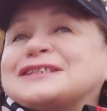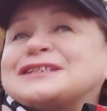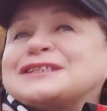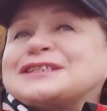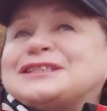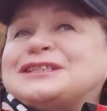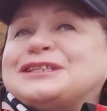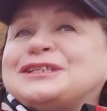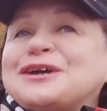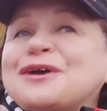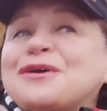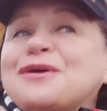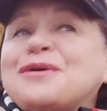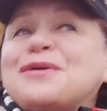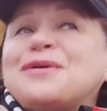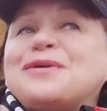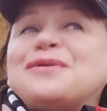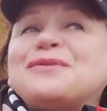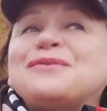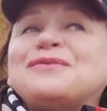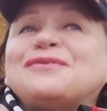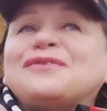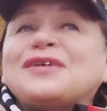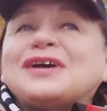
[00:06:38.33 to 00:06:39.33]

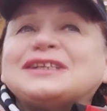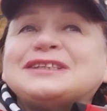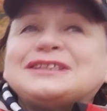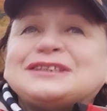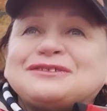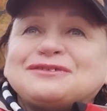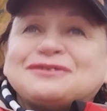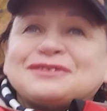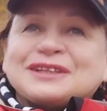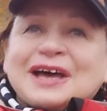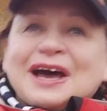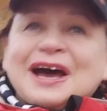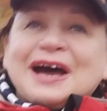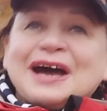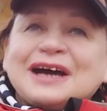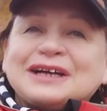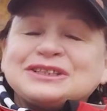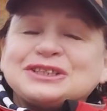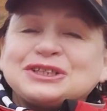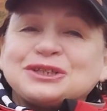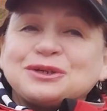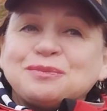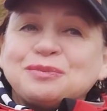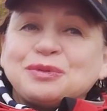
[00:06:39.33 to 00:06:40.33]
Ждем вас в
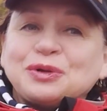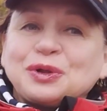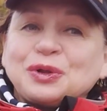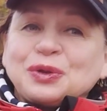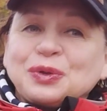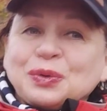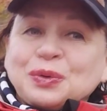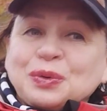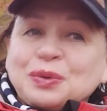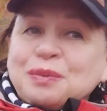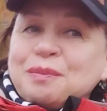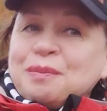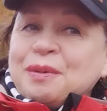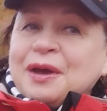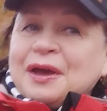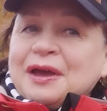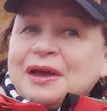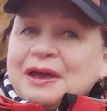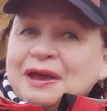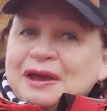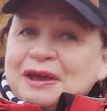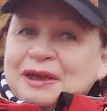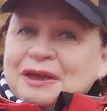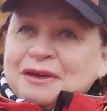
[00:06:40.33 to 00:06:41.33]
нашем клубе.